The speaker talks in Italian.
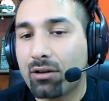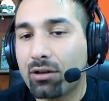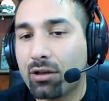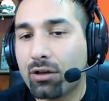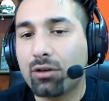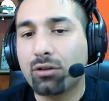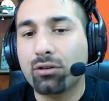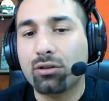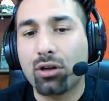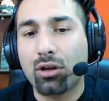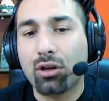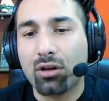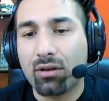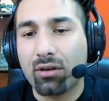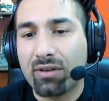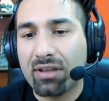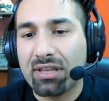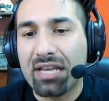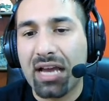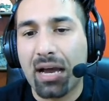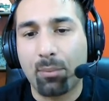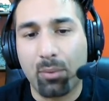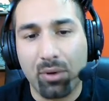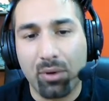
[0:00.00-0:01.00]
di controllo
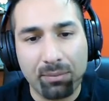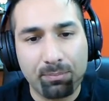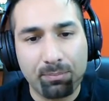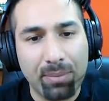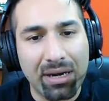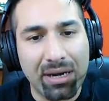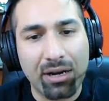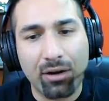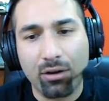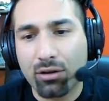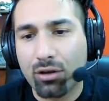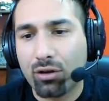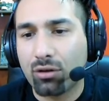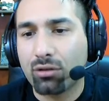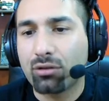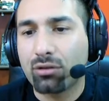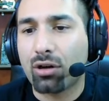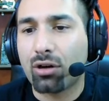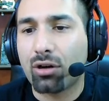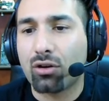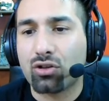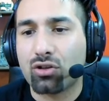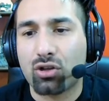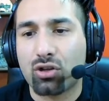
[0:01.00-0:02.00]
vediamo in pannello di
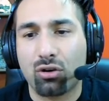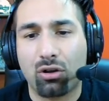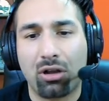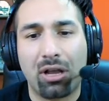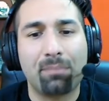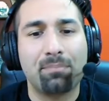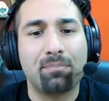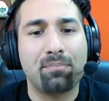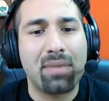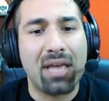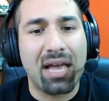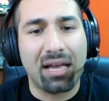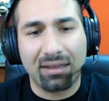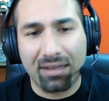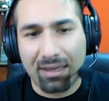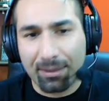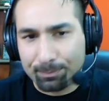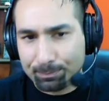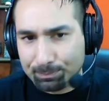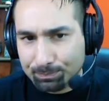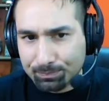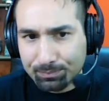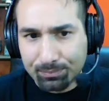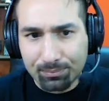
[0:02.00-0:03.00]
controllo sono cambiate
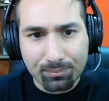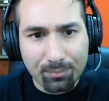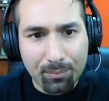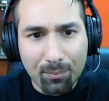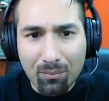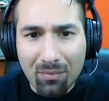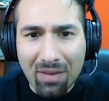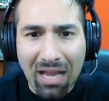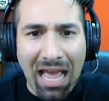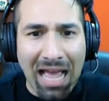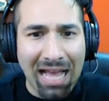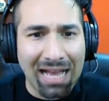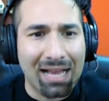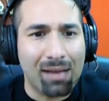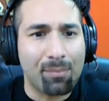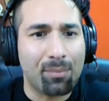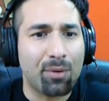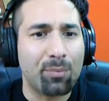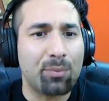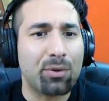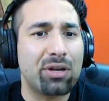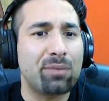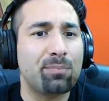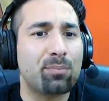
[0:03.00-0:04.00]
anche
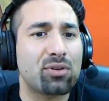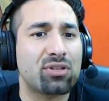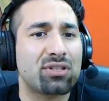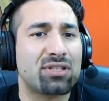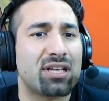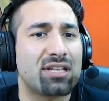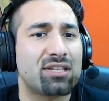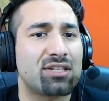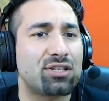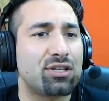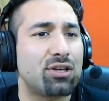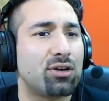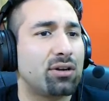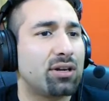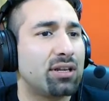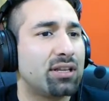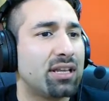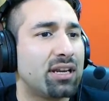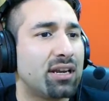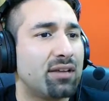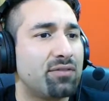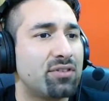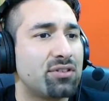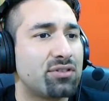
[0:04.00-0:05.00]
proprio l'impostazione
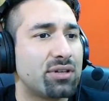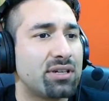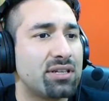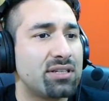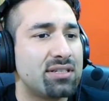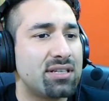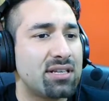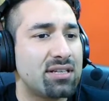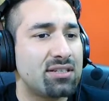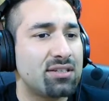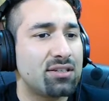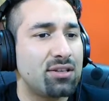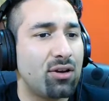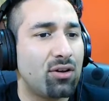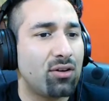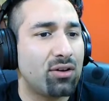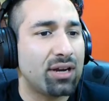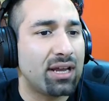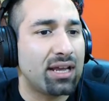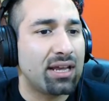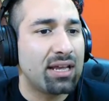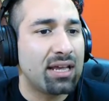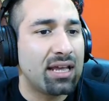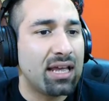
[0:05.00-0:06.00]
della
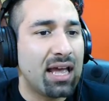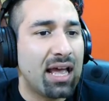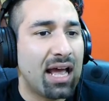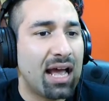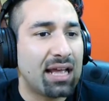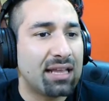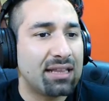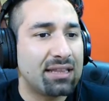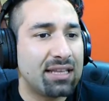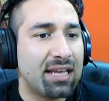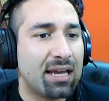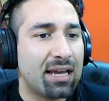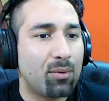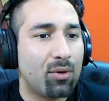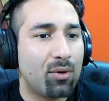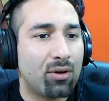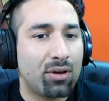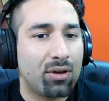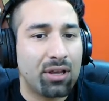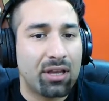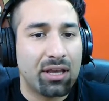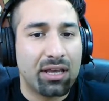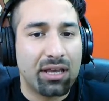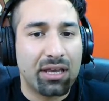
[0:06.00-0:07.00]
visualizzazione
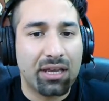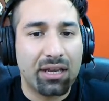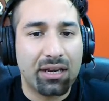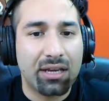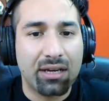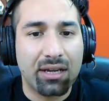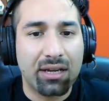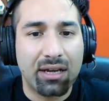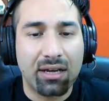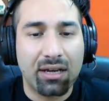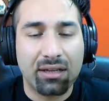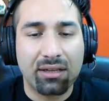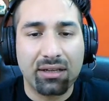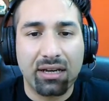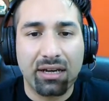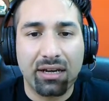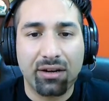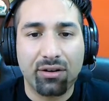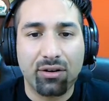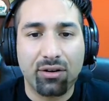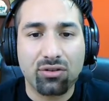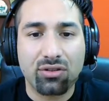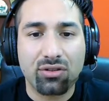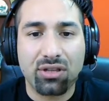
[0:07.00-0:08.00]
andiamo in,
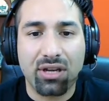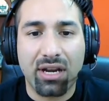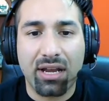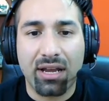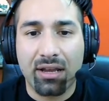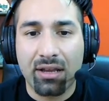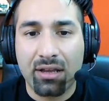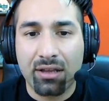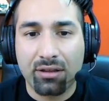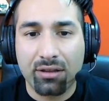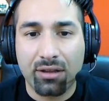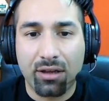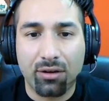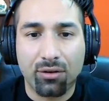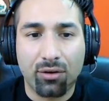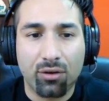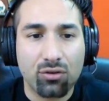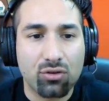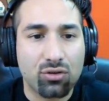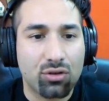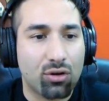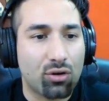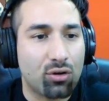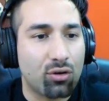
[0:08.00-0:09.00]
nostre, nel
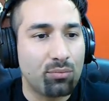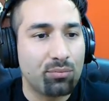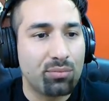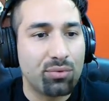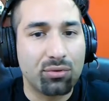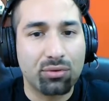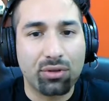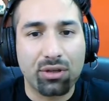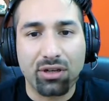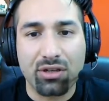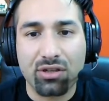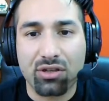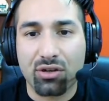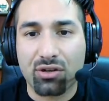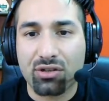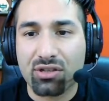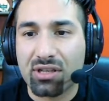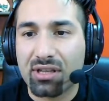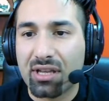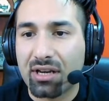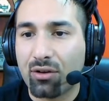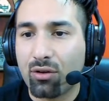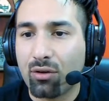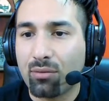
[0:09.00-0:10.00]
nostro computer,
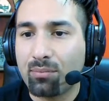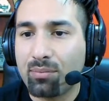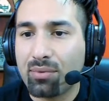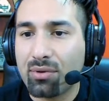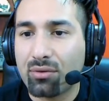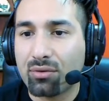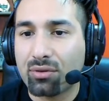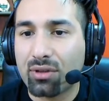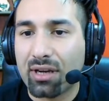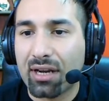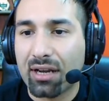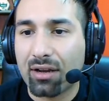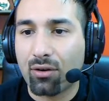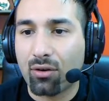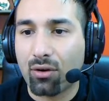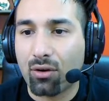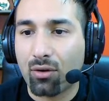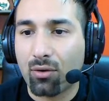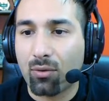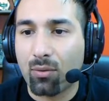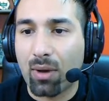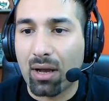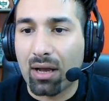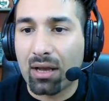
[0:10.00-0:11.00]
risorse del computer,
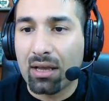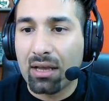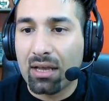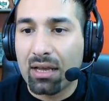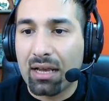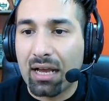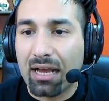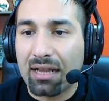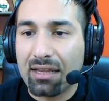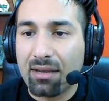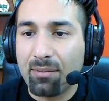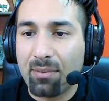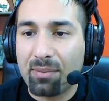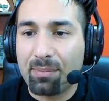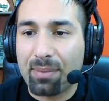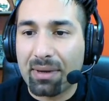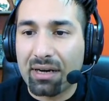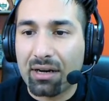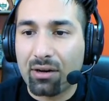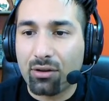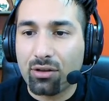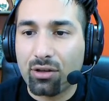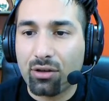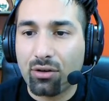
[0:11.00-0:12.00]
eccolo qua. Andiamo in
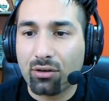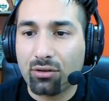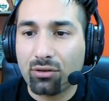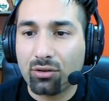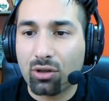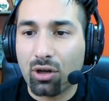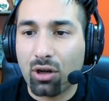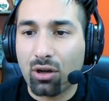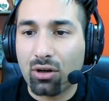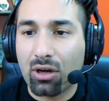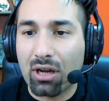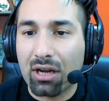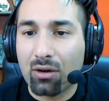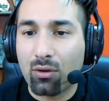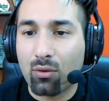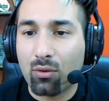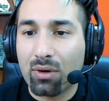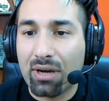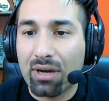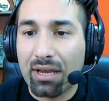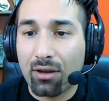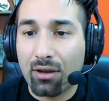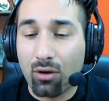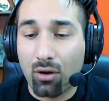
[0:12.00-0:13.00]
pannello di controllo,
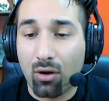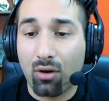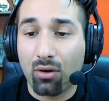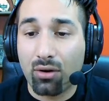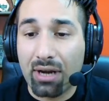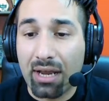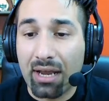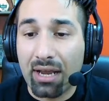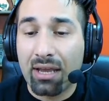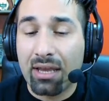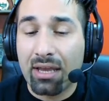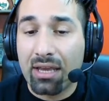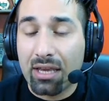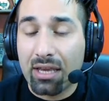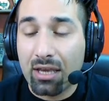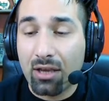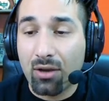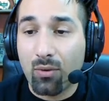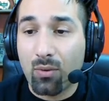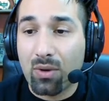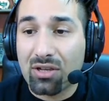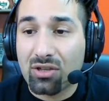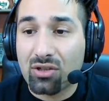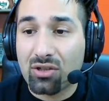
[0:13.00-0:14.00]
alcune icone,
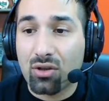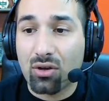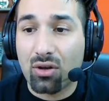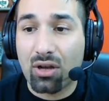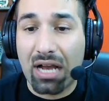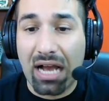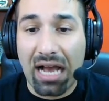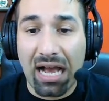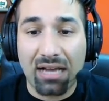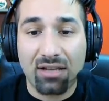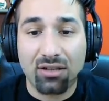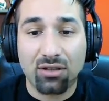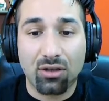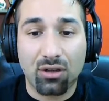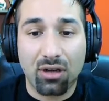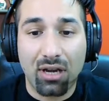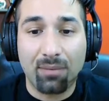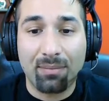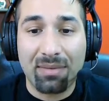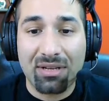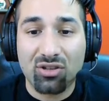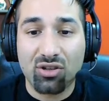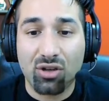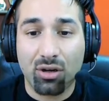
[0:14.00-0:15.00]
in questo caso la
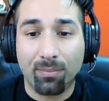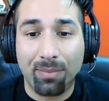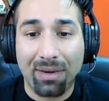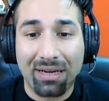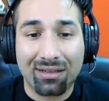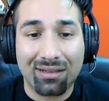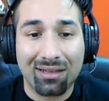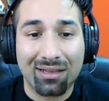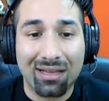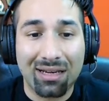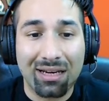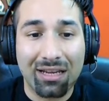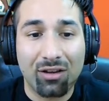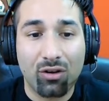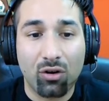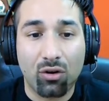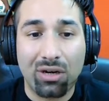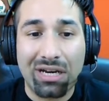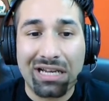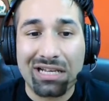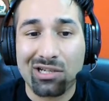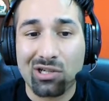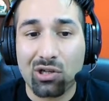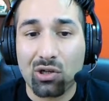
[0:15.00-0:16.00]
maggior parte delle
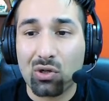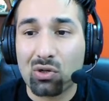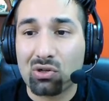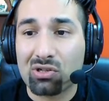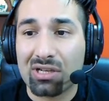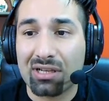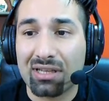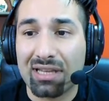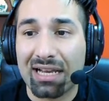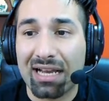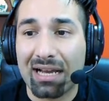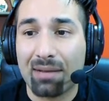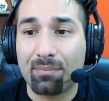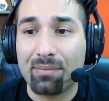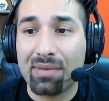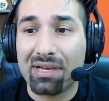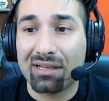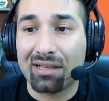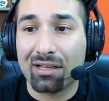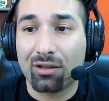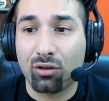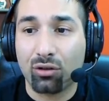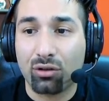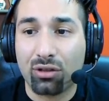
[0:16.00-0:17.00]
icone sono state
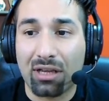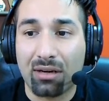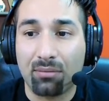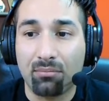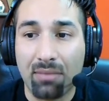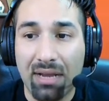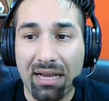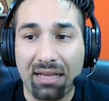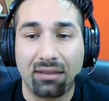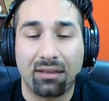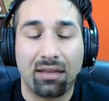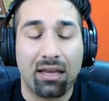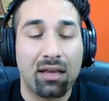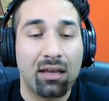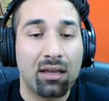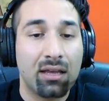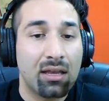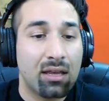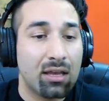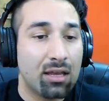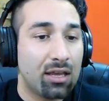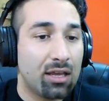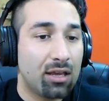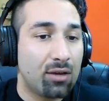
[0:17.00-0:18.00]
cambiate totalmente.
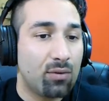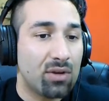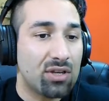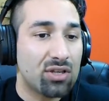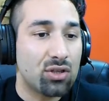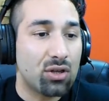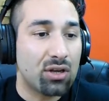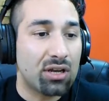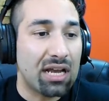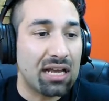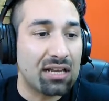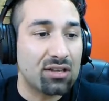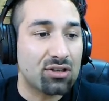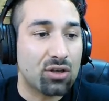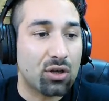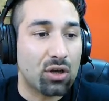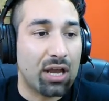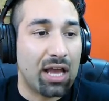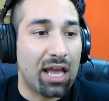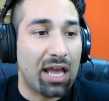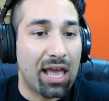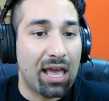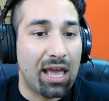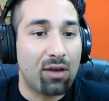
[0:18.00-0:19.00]
In questo
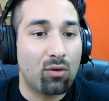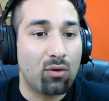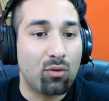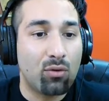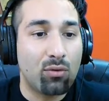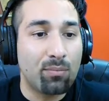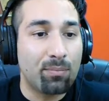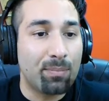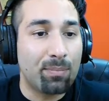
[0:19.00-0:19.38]
caso è un